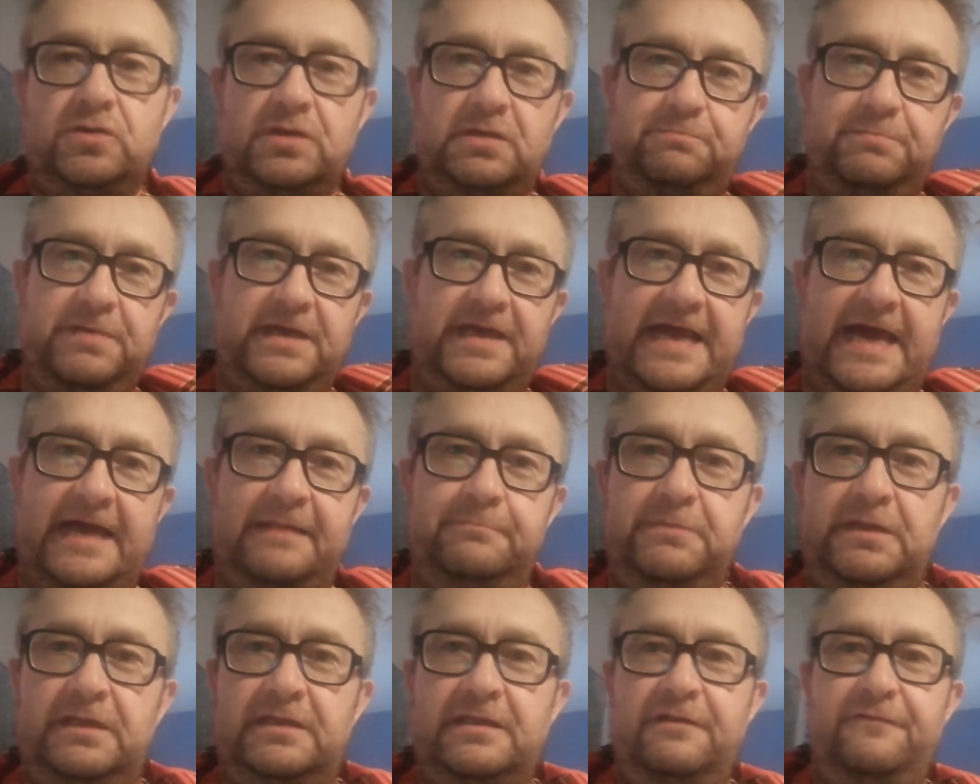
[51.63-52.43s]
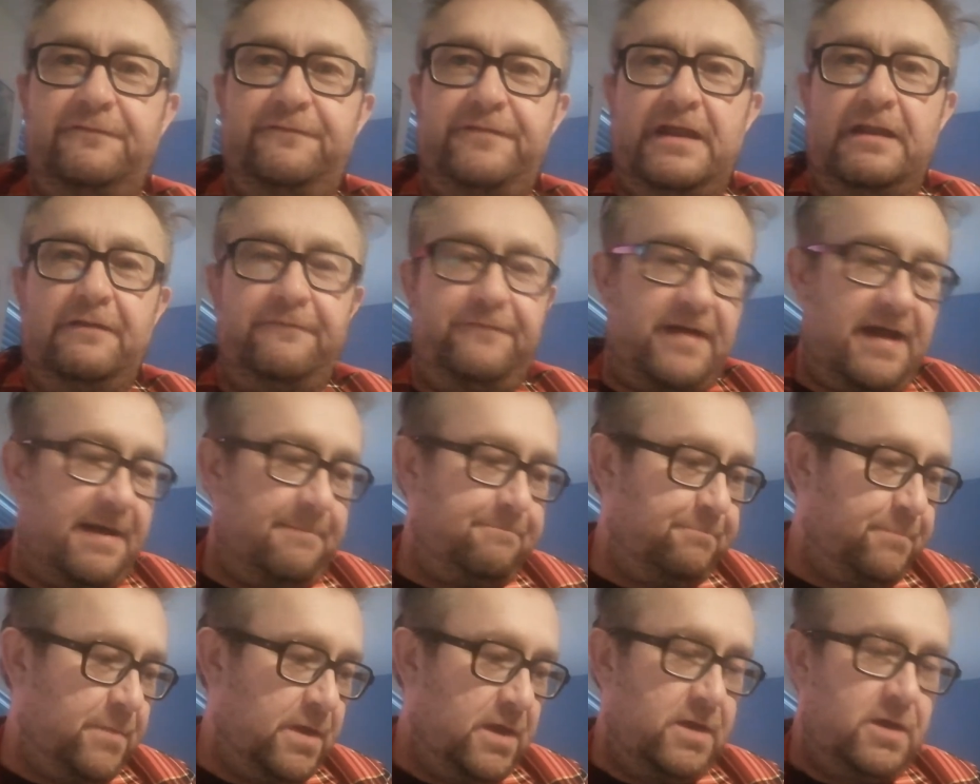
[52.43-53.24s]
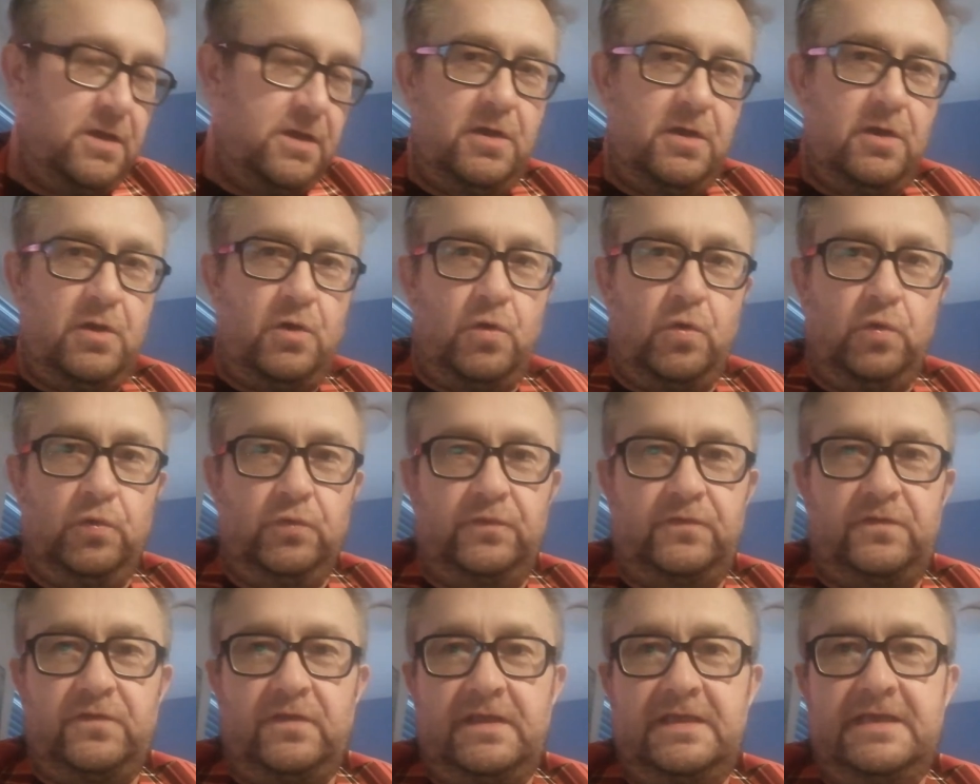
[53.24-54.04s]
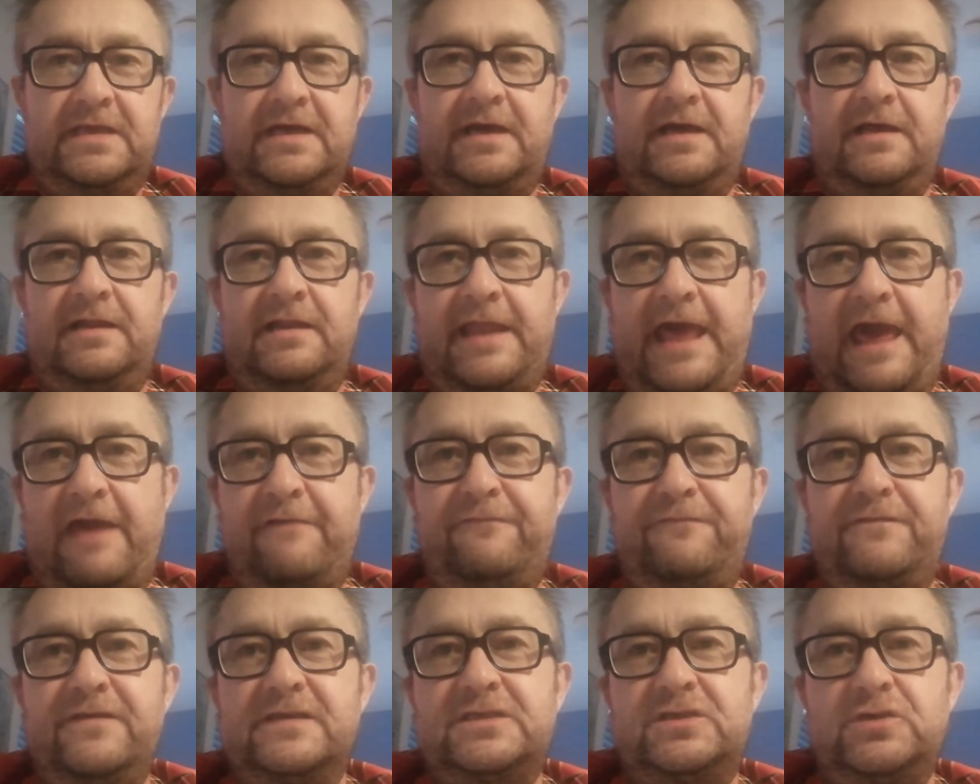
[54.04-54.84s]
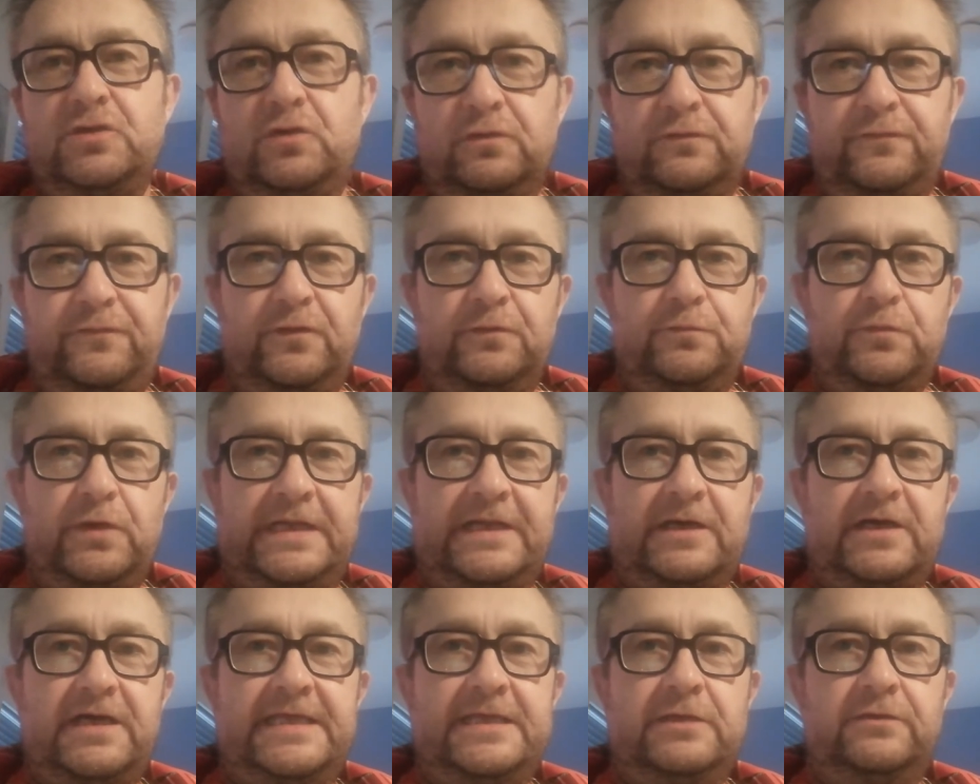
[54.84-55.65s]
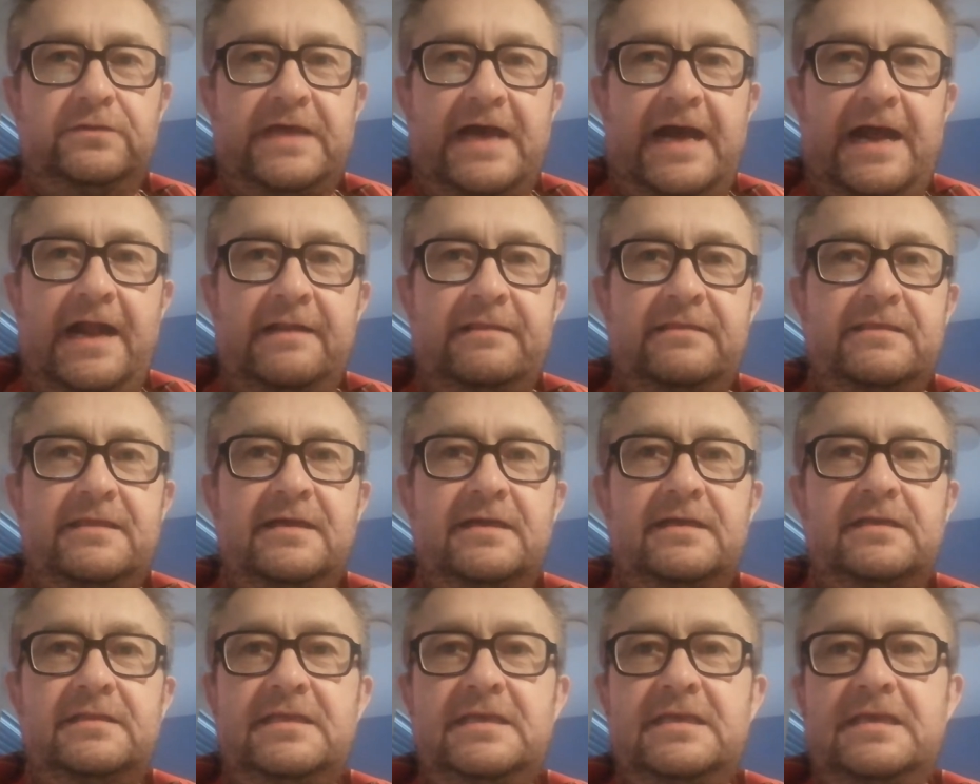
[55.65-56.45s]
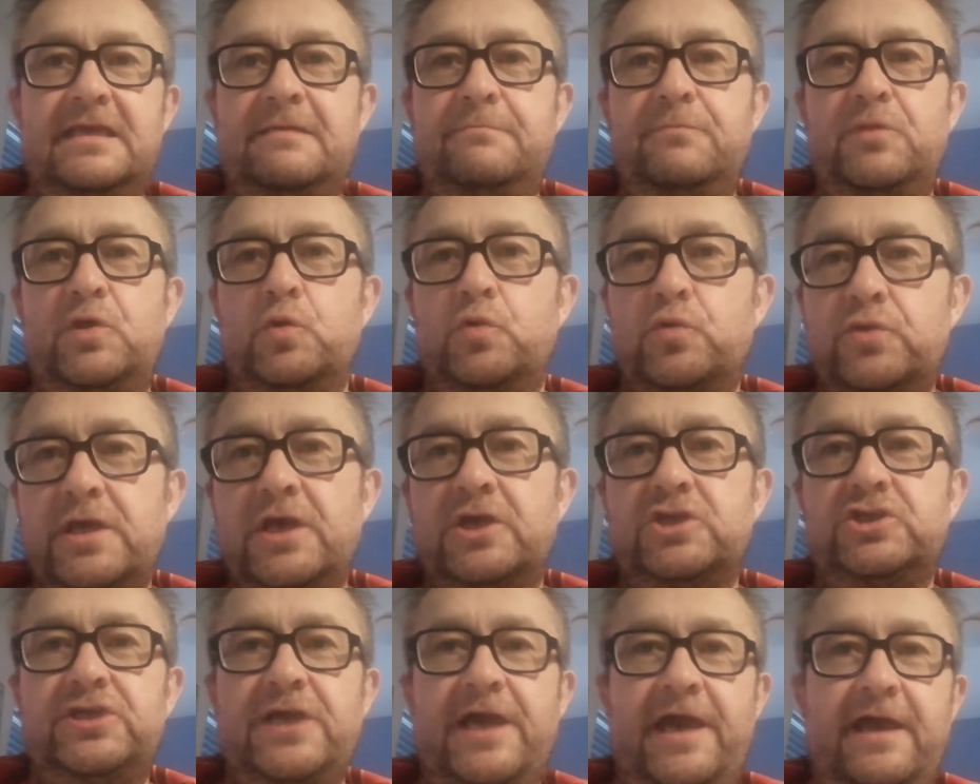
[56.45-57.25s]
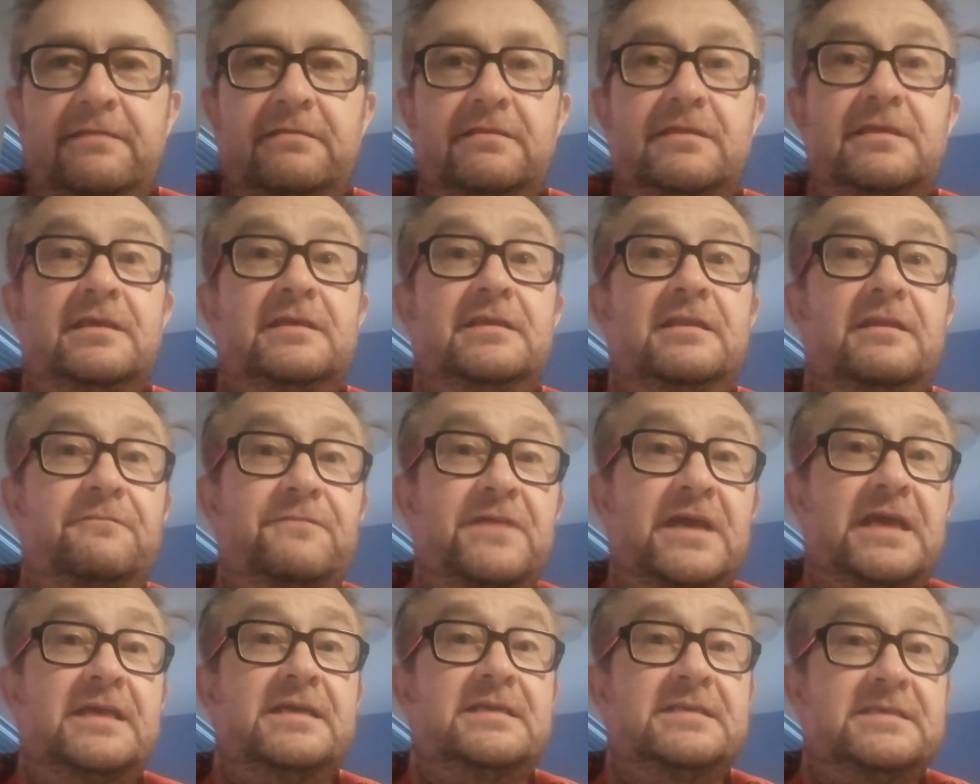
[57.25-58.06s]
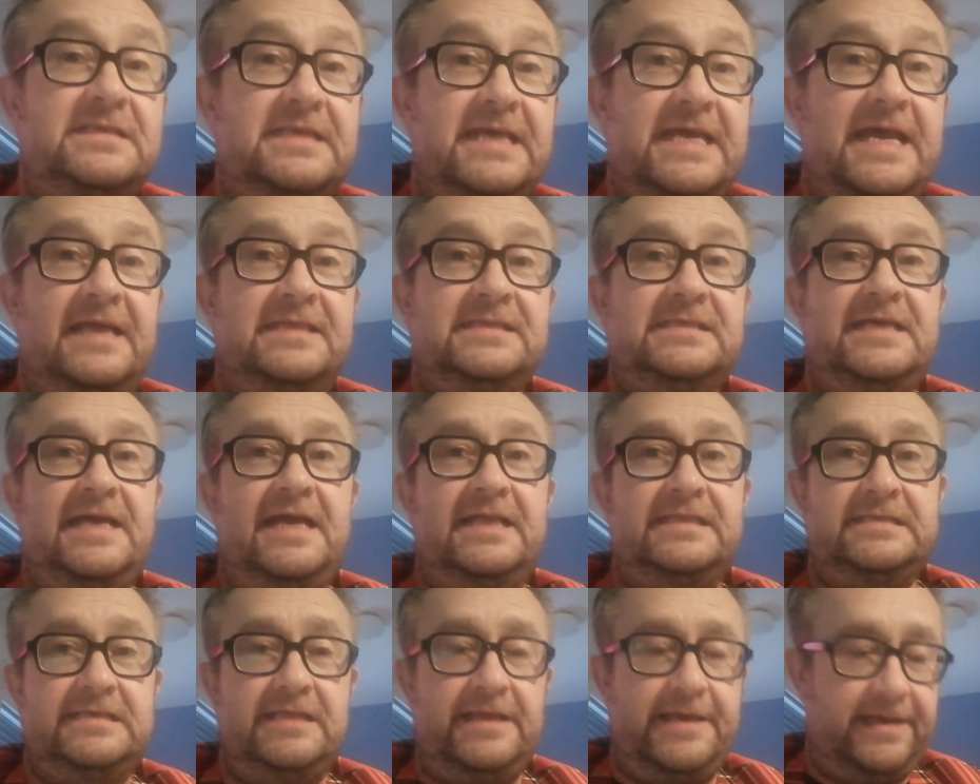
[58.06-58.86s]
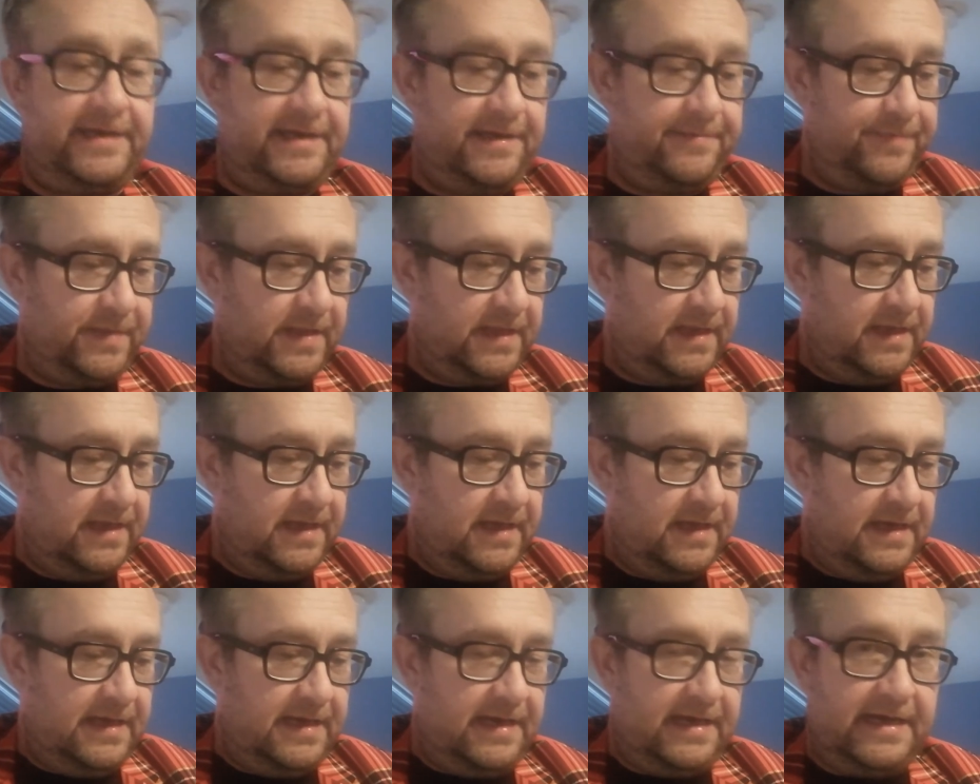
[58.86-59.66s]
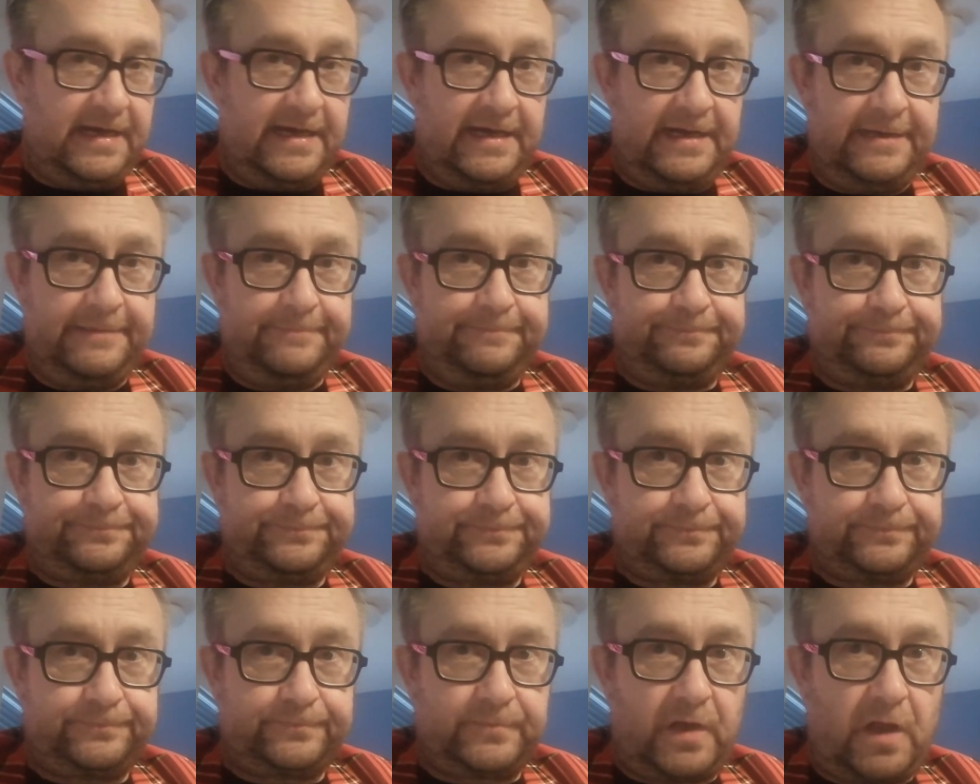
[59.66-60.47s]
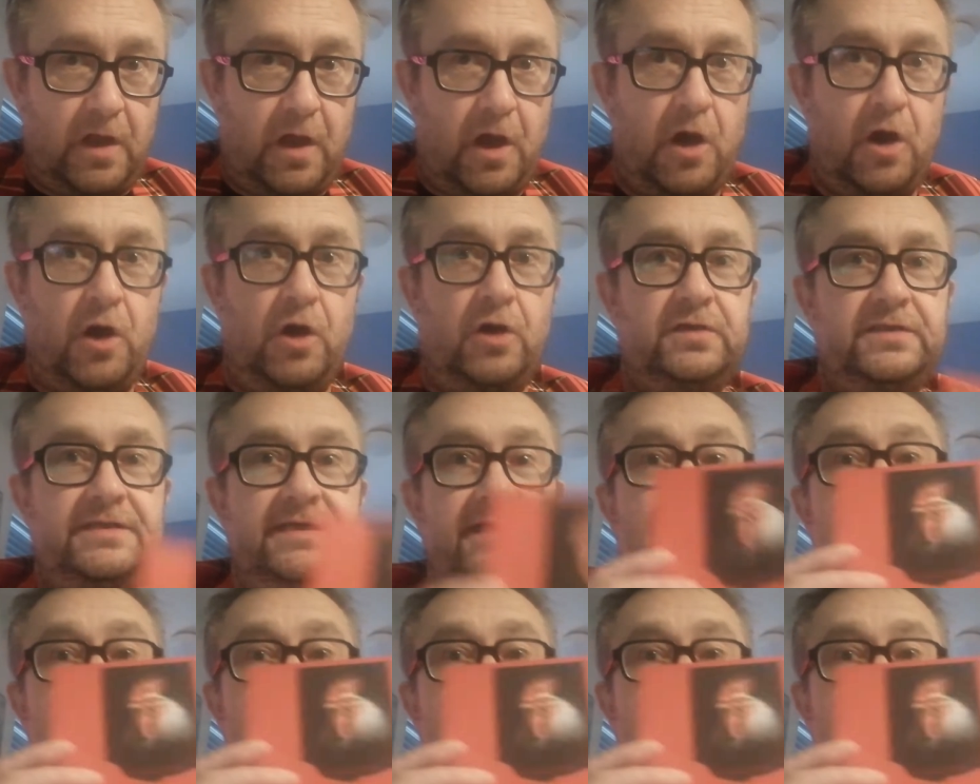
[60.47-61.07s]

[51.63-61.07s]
Ich begann mit den Fehlfarben und ihrer Live-Version von Monarchie und Alltag, die im Juni erscheint, die ich Ihnen wirklich sehr ans Herz lege. Äh, auch die